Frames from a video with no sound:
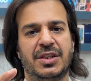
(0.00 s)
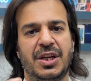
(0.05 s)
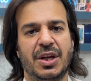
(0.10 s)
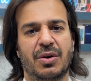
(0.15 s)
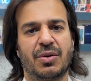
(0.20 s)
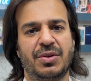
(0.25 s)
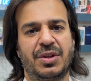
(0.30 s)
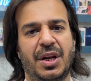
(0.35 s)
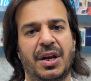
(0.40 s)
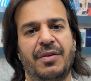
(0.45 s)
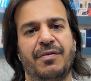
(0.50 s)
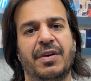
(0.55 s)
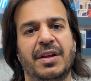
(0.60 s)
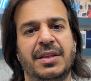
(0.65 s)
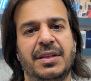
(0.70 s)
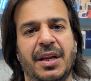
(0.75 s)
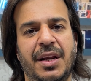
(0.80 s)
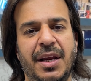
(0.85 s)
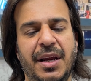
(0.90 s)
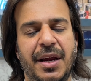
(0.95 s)
जीरो थ्री
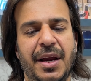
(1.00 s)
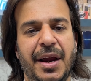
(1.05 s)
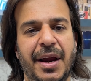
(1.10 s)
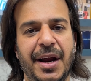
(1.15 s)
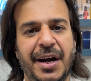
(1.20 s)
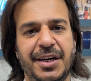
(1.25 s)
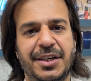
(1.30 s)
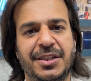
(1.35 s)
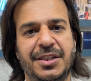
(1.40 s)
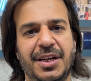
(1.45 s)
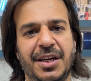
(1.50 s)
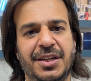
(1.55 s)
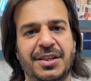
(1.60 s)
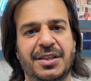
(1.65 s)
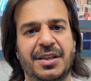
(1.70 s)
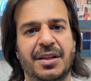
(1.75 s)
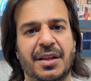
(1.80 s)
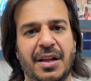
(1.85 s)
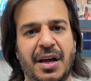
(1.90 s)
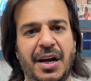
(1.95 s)
वन थ्री एट
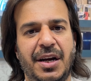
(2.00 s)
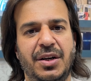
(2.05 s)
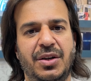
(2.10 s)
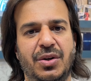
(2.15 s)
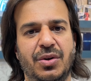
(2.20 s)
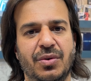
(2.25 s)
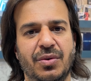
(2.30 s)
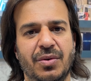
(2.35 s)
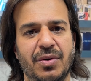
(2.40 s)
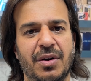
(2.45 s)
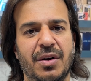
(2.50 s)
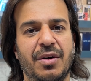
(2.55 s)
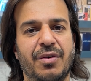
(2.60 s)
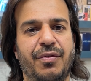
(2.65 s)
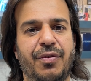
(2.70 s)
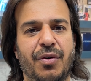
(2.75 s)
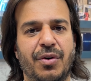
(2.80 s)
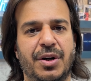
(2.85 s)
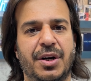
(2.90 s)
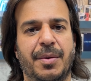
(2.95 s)
सिक्स नाइन टू
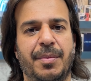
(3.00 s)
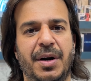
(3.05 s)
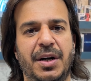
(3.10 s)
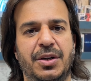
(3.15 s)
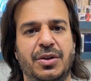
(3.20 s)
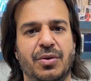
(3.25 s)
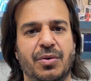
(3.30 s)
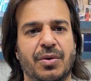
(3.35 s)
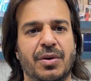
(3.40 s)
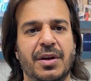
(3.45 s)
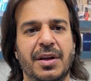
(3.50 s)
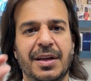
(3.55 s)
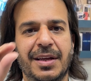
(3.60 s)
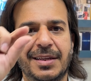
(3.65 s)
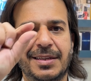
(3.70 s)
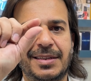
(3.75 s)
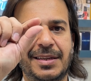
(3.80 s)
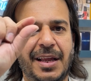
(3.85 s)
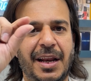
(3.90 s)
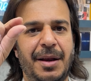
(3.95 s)
फोर डबल टू
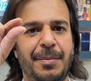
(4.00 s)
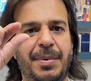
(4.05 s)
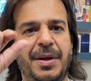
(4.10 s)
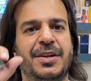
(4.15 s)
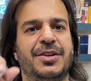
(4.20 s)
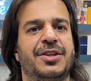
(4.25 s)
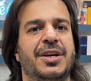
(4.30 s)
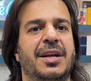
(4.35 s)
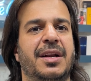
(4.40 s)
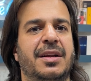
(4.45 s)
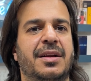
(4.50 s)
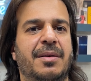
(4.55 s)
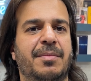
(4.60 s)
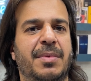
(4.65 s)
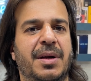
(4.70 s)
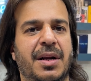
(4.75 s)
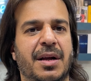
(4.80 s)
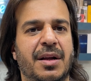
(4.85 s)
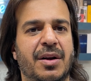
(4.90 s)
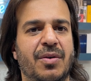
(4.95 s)
स्क्रीन पे इंशाल्लाह
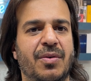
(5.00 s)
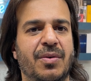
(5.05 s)
नंबर आ रहा